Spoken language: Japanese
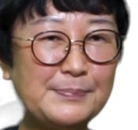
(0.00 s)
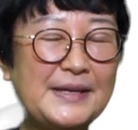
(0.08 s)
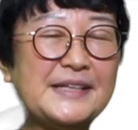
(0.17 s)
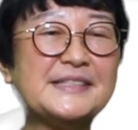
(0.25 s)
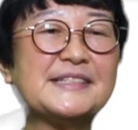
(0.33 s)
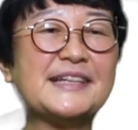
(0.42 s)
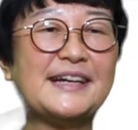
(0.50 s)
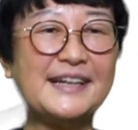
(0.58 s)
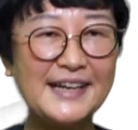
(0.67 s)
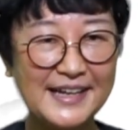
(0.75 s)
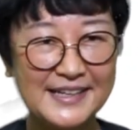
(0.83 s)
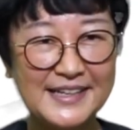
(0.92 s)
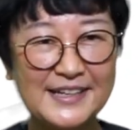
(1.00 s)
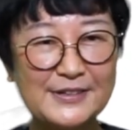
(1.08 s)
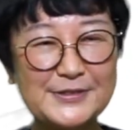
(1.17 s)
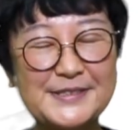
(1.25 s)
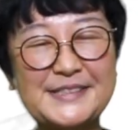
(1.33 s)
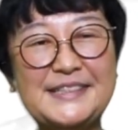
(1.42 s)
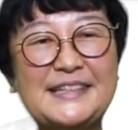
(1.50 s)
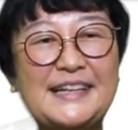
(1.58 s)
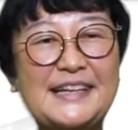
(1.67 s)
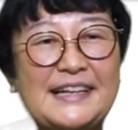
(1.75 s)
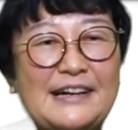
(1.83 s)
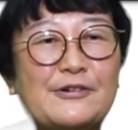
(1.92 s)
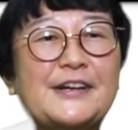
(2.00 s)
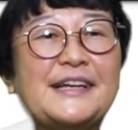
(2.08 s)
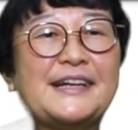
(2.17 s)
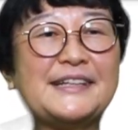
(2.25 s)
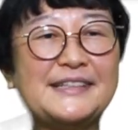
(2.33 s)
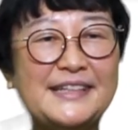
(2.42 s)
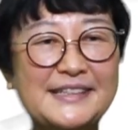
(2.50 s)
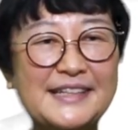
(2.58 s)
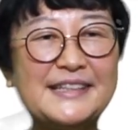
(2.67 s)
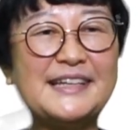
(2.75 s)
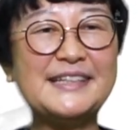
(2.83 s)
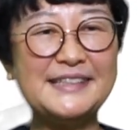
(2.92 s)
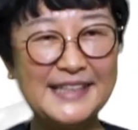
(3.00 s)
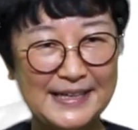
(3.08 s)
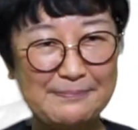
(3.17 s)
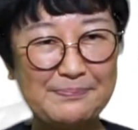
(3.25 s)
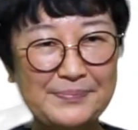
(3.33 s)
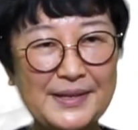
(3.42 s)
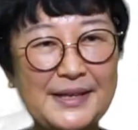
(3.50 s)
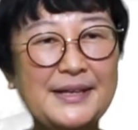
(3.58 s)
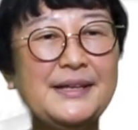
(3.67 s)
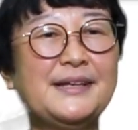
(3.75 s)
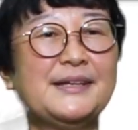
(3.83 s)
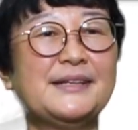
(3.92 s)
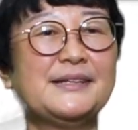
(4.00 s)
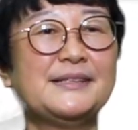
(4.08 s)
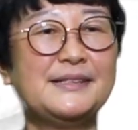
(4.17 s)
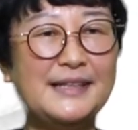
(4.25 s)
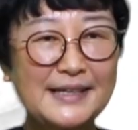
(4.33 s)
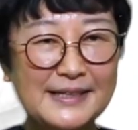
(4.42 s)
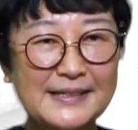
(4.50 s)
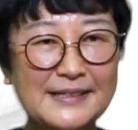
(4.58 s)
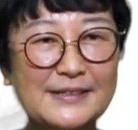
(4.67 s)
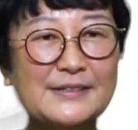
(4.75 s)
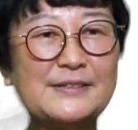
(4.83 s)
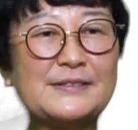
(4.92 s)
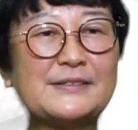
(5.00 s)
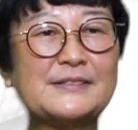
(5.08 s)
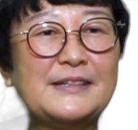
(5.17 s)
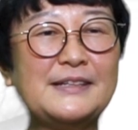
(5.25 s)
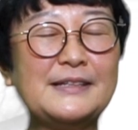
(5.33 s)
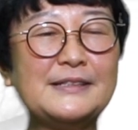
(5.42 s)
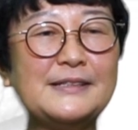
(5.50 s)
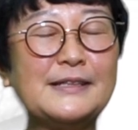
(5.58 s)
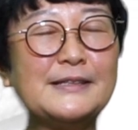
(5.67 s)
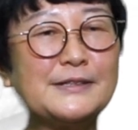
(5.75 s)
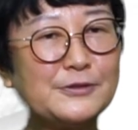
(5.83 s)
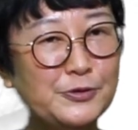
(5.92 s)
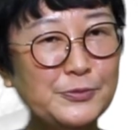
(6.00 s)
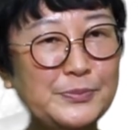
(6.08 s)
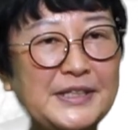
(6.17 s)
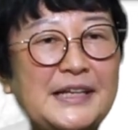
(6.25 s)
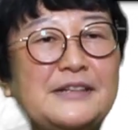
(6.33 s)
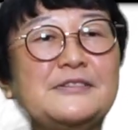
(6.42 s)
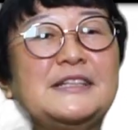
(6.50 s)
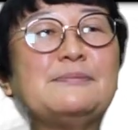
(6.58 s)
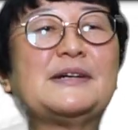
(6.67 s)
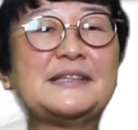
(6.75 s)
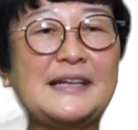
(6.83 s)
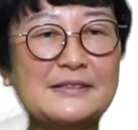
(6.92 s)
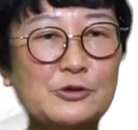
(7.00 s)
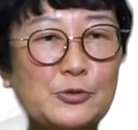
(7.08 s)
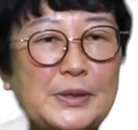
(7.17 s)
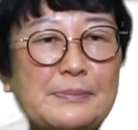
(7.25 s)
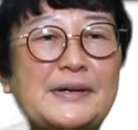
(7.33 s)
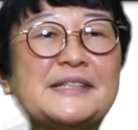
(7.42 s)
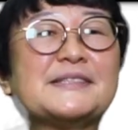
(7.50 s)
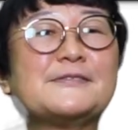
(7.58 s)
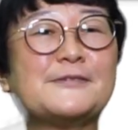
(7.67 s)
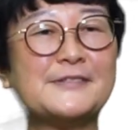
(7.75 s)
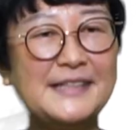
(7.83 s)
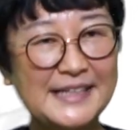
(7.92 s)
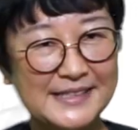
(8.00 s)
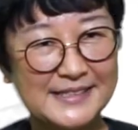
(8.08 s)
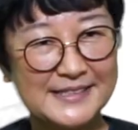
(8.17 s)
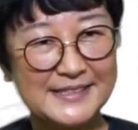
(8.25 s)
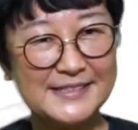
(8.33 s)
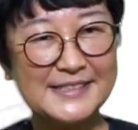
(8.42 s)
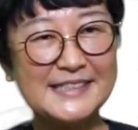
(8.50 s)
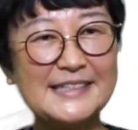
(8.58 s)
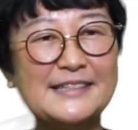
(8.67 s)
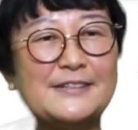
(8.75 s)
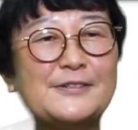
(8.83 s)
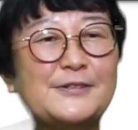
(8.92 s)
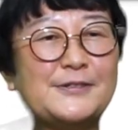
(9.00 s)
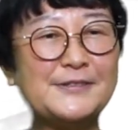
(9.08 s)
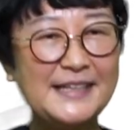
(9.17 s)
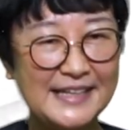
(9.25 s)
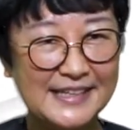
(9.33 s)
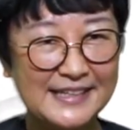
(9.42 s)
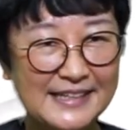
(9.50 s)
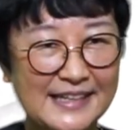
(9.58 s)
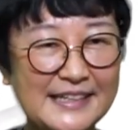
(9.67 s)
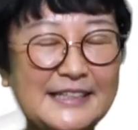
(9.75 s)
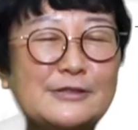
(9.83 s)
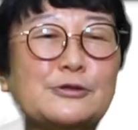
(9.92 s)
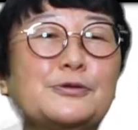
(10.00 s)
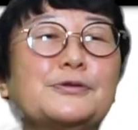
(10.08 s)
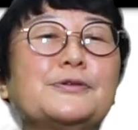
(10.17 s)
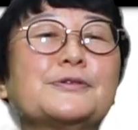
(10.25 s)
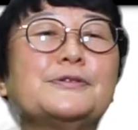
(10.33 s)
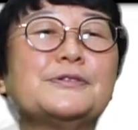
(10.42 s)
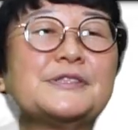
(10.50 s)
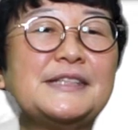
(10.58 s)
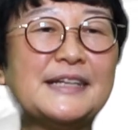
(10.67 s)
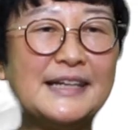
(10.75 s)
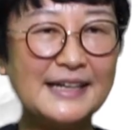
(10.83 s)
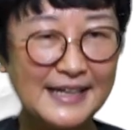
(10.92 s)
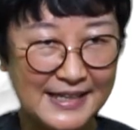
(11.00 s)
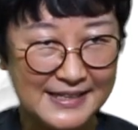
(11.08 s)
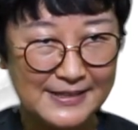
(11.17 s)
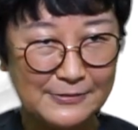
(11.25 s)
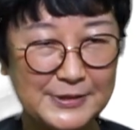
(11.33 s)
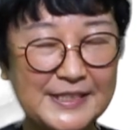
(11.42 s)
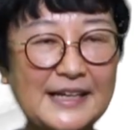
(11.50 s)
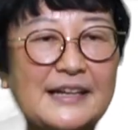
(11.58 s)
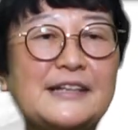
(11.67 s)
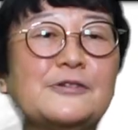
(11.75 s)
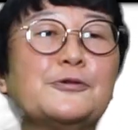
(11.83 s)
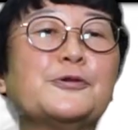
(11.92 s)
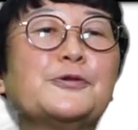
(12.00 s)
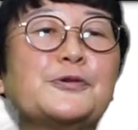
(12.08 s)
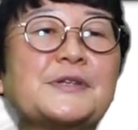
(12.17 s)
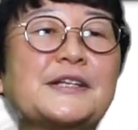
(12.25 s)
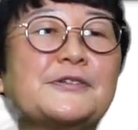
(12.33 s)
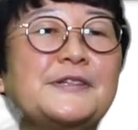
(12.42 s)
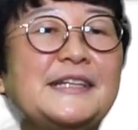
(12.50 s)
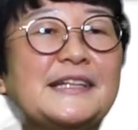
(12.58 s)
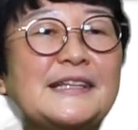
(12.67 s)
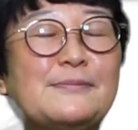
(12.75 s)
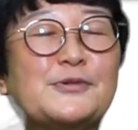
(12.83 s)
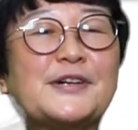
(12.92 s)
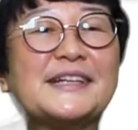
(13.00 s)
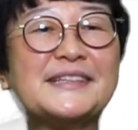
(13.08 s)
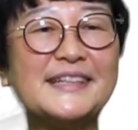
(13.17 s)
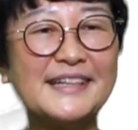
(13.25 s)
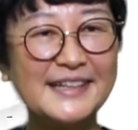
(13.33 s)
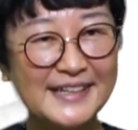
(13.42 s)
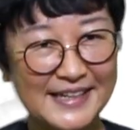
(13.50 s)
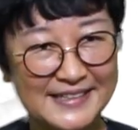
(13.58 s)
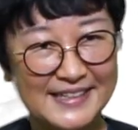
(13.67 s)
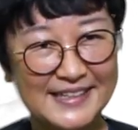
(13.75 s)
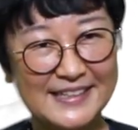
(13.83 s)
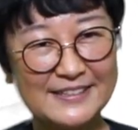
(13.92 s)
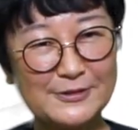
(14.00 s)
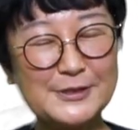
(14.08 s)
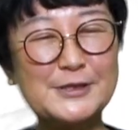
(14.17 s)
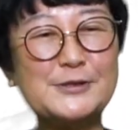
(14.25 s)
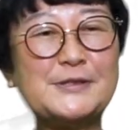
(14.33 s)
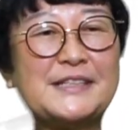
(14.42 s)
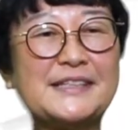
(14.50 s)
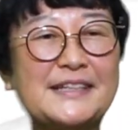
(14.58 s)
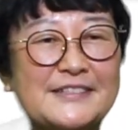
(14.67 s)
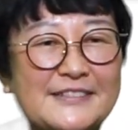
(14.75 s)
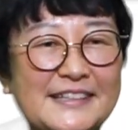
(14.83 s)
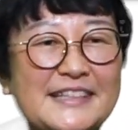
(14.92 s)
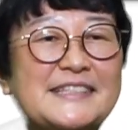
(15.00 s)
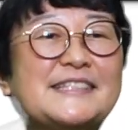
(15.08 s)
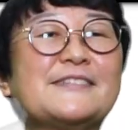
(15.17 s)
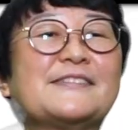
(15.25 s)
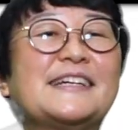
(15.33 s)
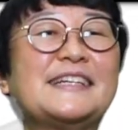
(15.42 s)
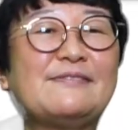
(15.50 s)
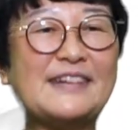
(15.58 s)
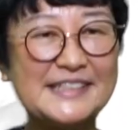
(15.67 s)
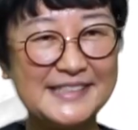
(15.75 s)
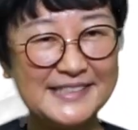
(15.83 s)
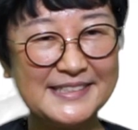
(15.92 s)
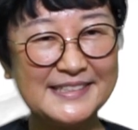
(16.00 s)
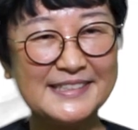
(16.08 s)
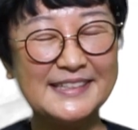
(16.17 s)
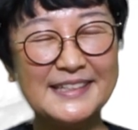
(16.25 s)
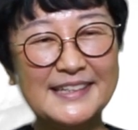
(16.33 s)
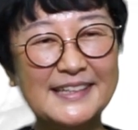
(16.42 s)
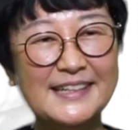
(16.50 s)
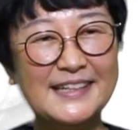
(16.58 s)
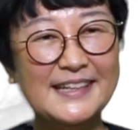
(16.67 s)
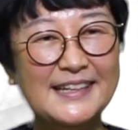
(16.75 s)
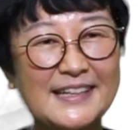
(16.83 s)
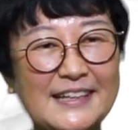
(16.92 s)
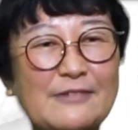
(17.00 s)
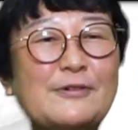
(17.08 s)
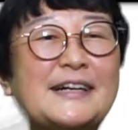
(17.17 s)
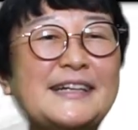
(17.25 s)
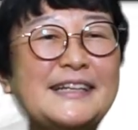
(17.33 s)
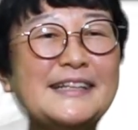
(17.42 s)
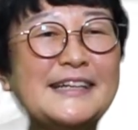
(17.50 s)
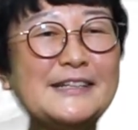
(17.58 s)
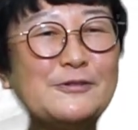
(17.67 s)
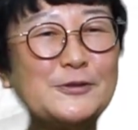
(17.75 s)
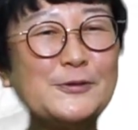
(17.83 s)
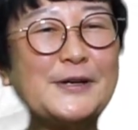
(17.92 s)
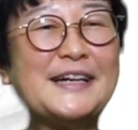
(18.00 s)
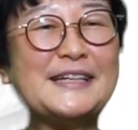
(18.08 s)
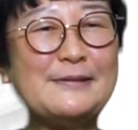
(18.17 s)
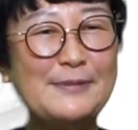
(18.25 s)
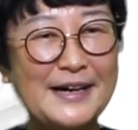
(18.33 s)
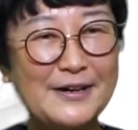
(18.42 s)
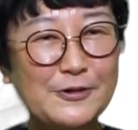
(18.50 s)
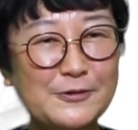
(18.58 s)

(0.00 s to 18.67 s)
ページからお好きな映画を選んでいただいてで選んでいただくとミレールにまた飛びますのでそちらの方で会員登録をしてからお支払いの方法など入れてもらってからご視聴いただく形となります。わからないことがあれば